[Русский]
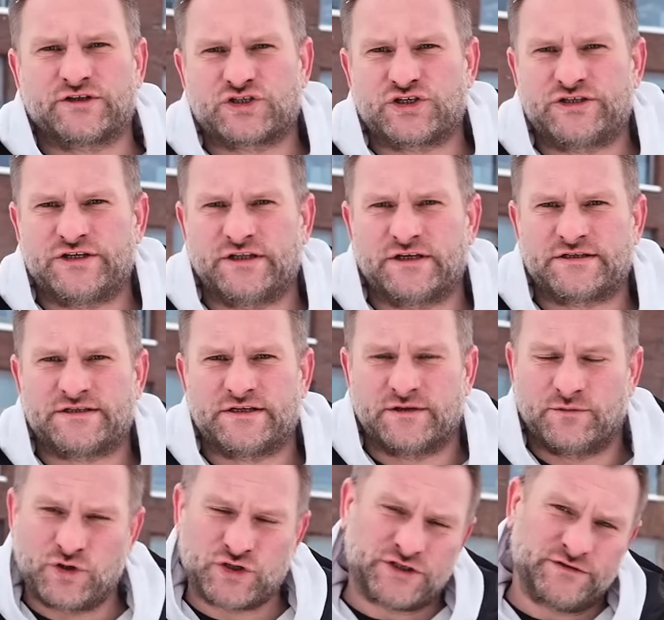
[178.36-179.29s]
лошадиных
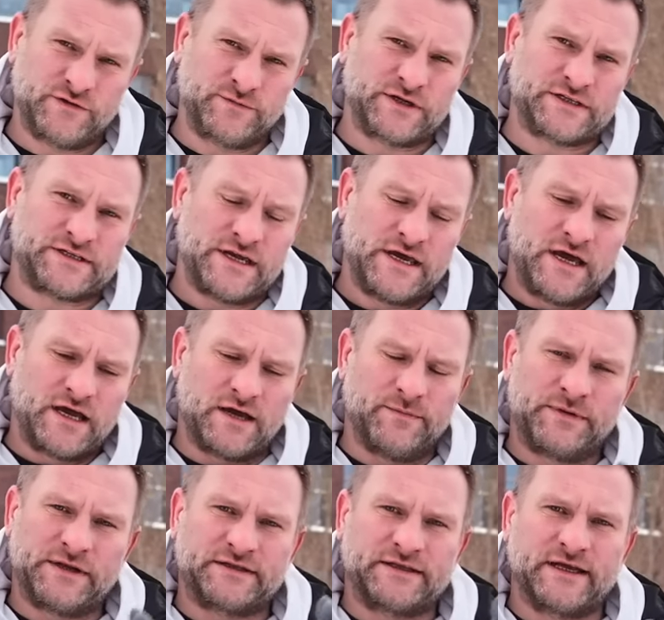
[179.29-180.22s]
сил. Можете выбрать
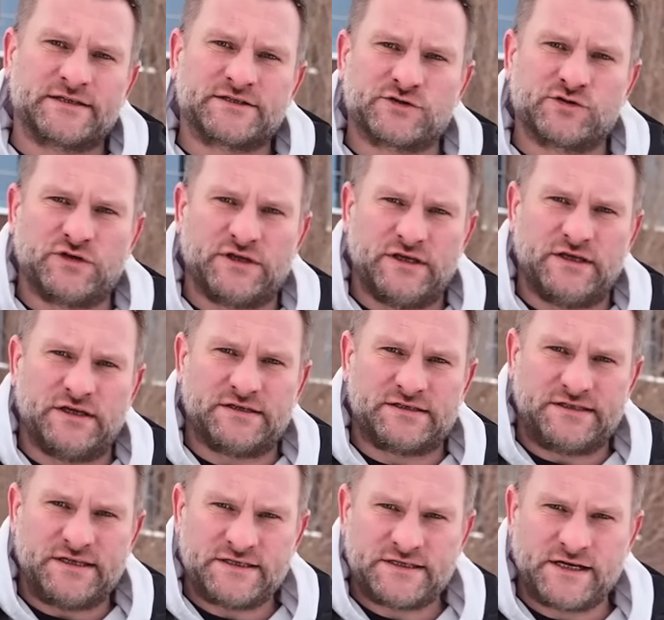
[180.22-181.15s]
комплектацию и
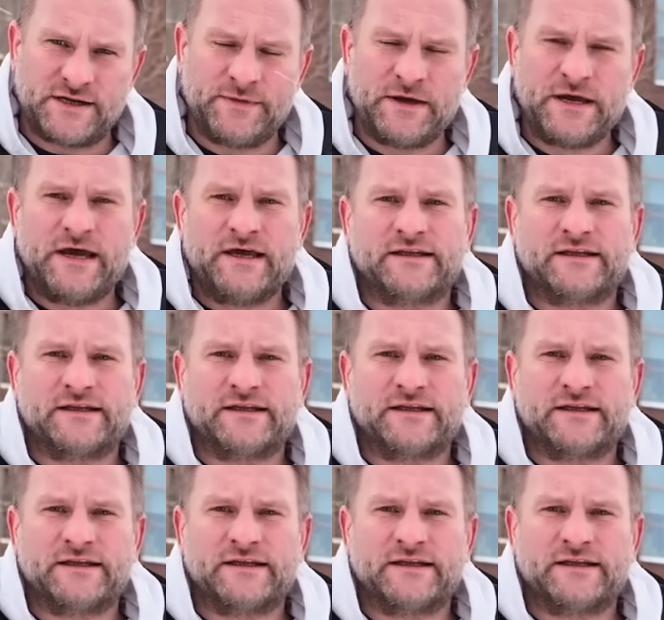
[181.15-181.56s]
с дизелем,